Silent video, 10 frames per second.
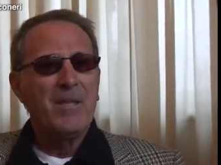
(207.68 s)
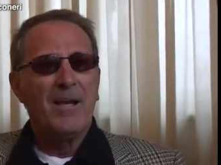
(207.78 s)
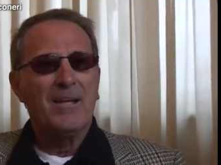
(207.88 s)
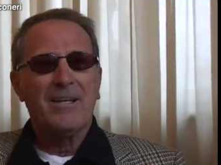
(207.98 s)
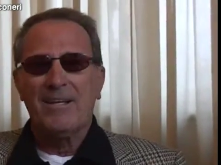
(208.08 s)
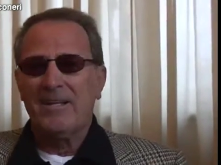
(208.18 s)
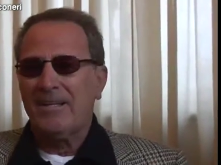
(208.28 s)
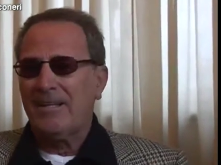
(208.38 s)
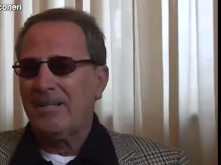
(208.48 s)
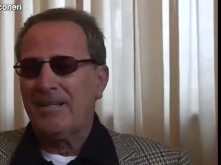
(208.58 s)
anche le,
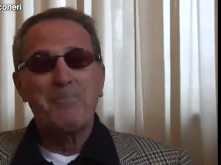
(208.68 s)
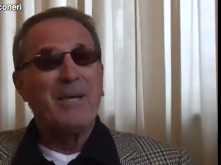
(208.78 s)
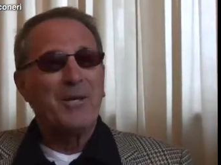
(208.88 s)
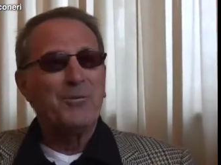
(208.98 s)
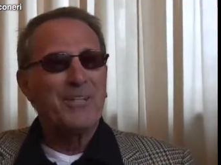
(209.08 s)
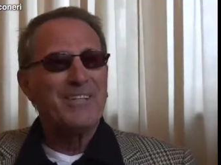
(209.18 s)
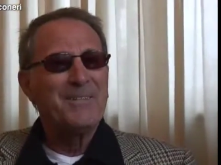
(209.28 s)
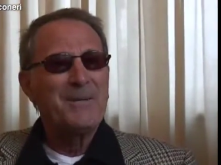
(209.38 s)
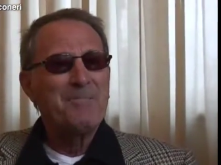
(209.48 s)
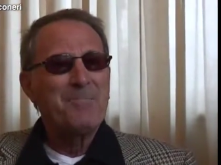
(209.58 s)
le, le, pecore,
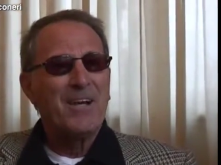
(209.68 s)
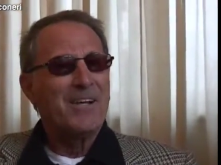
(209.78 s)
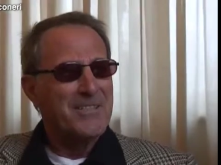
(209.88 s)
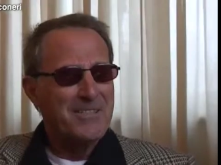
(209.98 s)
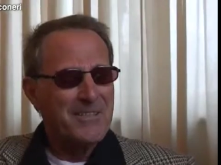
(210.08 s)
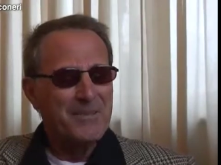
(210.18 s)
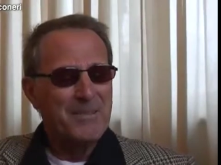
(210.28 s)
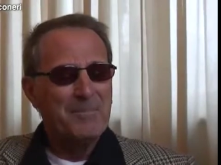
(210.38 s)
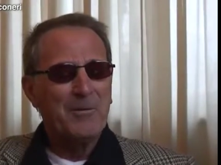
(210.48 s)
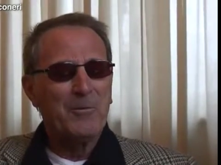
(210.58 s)
anche se
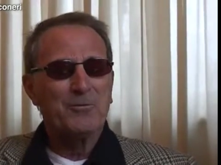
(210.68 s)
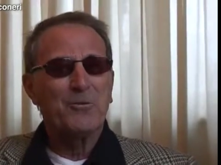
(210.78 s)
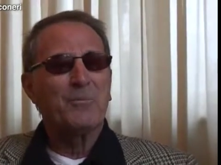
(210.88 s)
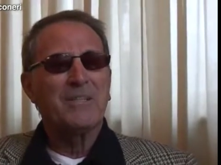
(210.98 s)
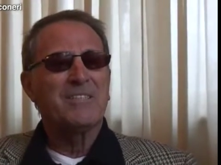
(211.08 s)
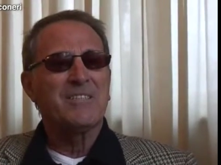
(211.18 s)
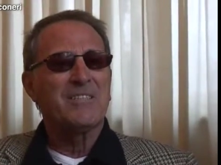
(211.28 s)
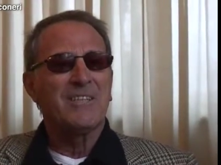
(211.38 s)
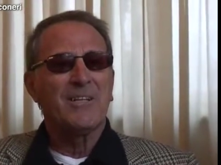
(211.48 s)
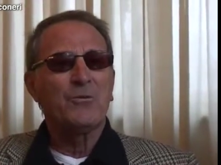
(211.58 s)
le pecore non sono mai
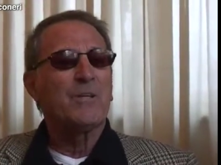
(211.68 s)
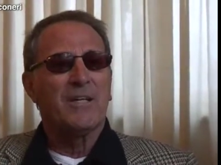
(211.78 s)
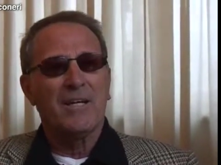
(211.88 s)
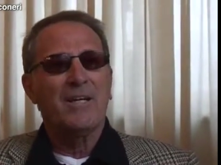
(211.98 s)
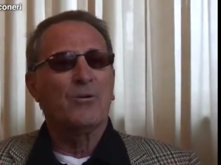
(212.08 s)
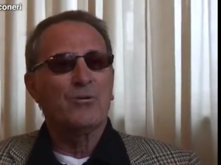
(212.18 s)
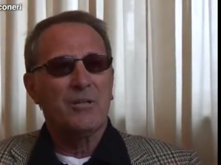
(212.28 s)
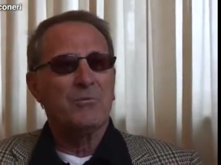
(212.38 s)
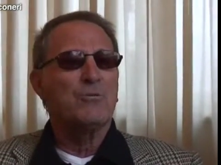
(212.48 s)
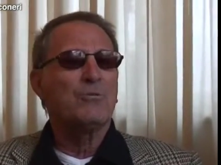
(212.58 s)
esistite nella Juve, che anche oggi
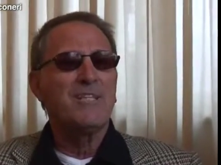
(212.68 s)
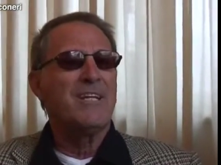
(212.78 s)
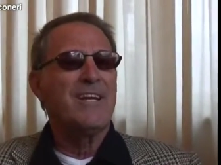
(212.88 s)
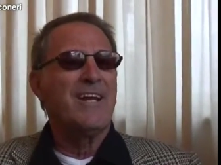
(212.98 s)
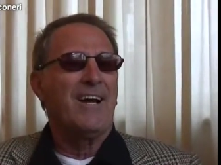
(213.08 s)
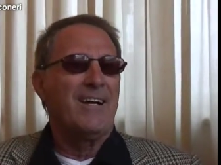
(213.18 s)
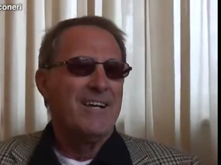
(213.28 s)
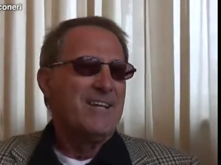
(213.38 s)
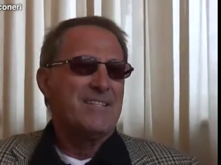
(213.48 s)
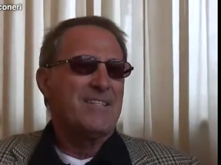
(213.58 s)
ha questo DNA
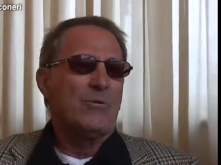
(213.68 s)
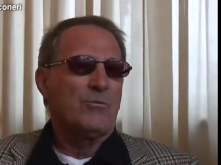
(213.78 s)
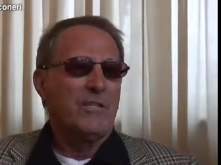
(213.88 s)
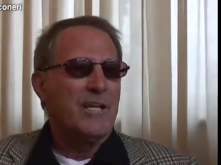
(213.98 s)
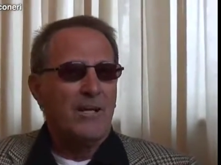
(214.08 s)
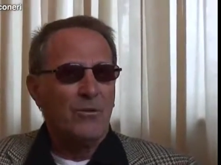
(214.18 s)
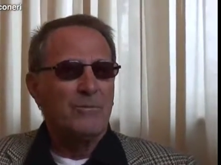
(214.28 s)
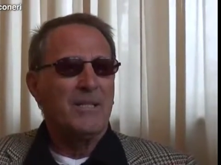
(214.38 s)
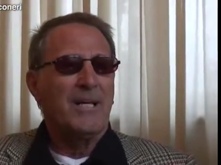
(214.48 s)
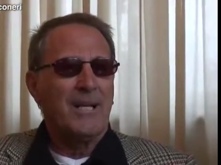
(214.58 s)
straordinario
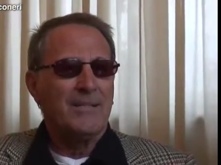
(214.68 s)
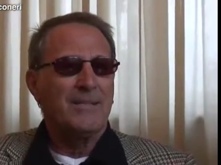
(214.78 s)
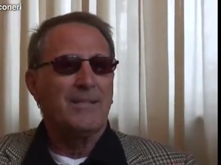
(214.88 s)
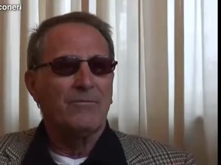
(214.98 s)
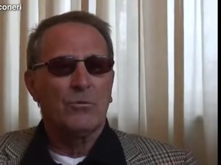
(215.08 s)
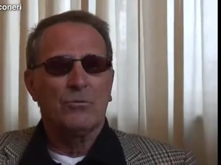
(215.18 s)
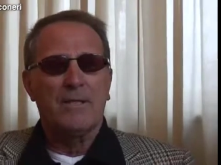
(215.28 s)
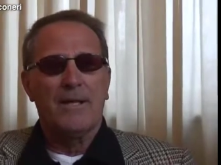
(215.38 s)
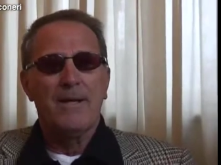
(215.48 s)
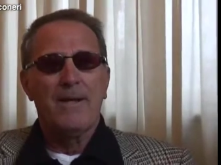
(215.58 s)
come carattere e
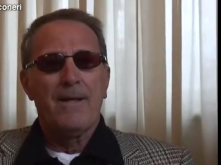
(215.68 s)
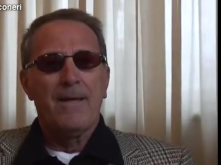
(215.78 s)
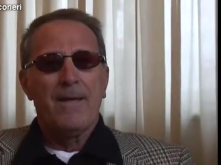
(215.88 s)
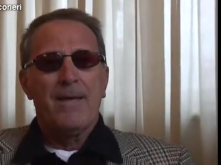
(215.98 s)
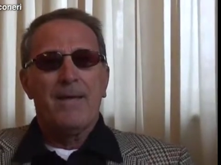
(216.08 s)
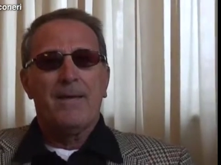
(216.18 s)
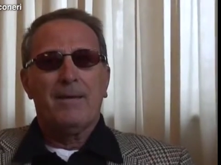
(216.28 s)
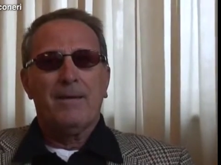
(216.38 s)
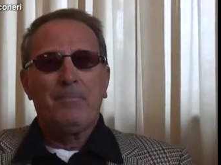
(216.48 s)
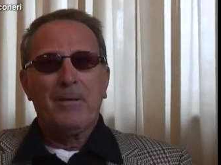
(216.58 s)
volontà.
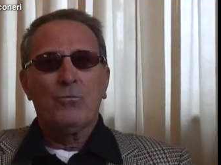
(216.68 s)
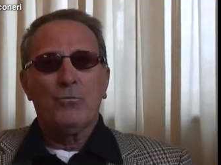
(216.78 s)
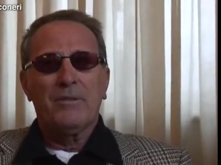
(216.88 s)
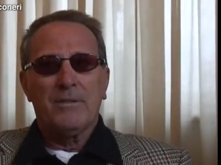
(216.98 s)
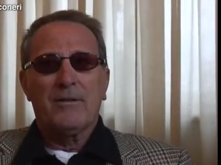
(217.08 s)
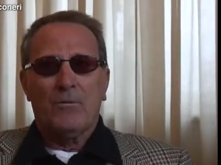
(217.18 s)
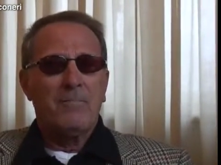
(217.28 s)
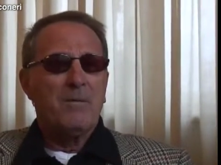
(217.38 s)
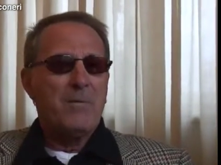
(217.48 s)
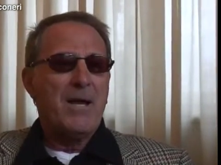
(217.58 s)
E per cui ecco, a
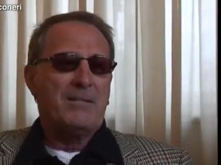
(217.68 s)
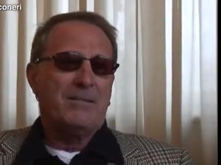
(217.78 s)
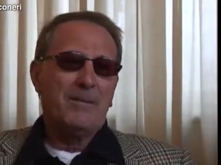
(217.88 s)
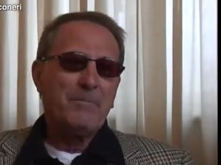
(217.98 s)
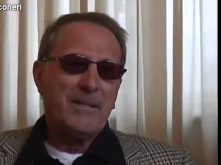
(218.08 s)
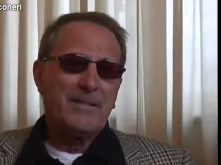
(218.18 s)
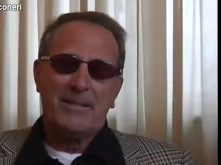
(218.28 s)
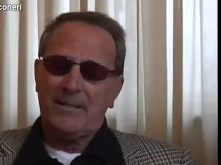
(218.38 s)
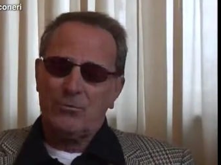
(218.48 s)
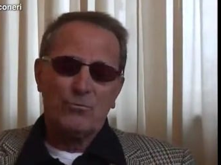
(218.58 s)
me piace
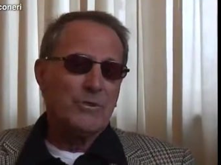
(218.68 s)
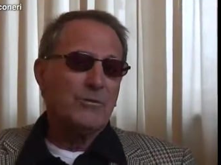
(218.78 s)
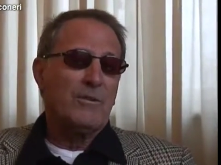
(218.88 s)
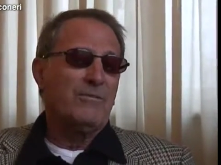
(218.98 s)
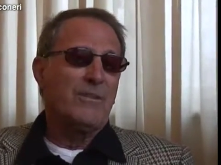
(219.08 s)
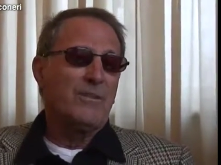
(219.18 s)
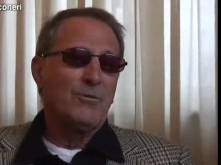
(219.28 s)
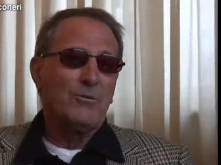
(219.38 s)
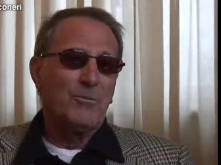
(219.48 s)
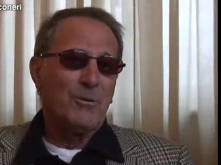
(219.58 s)
ripetere che lo scudetto ha
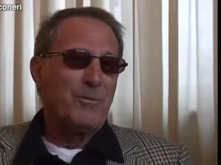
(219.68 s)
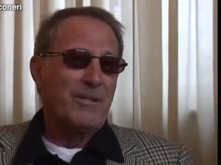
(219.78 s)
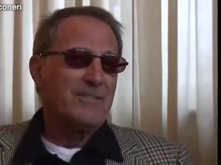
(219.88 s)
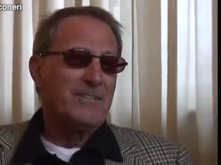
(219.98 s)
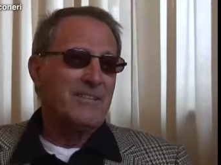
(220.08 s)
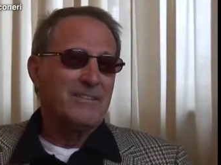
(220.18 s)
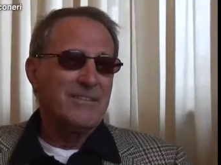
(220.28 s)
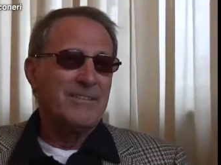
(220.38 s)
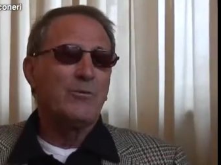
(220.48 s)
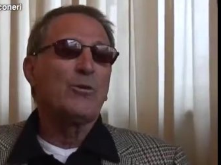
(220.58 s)
vinto Boniperti Gianese
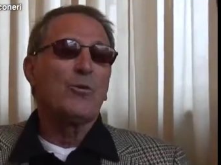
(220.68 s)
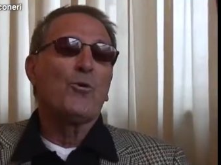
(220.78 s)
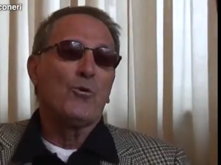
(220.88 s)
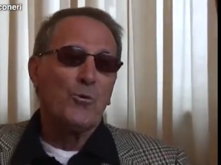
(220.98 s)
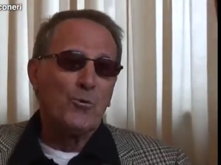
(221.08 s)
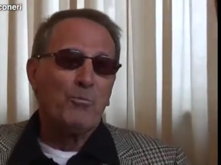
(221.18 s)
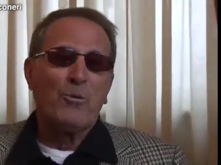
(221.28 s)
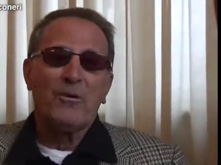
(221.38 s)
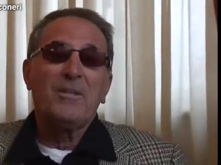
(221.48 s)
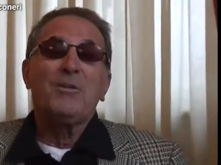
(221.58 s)
Sivori col
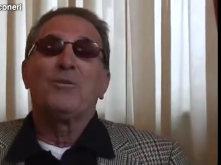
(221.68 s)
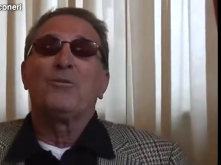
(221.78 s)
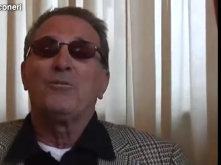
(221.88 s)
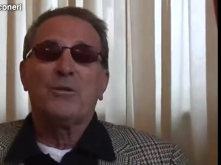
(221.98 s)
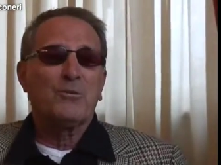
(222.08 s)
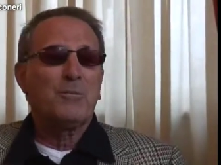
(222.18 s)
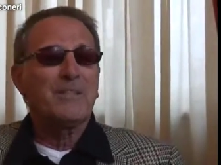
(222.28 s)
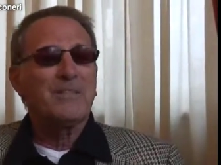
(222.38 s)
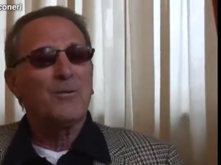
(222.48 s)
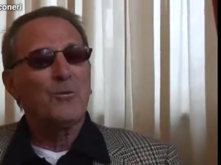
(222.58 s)
gruppo. Io ho fatto
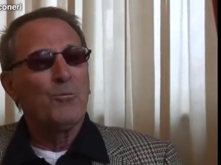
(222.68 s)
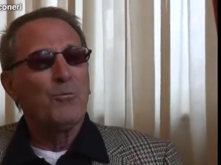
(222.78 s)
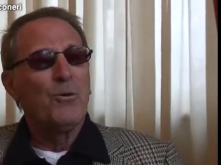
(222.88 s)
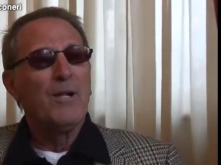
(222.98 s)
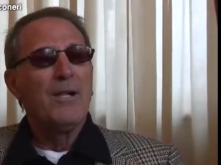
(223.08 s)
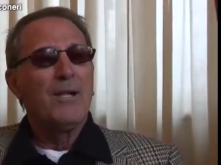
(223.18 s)
parte del gruppo,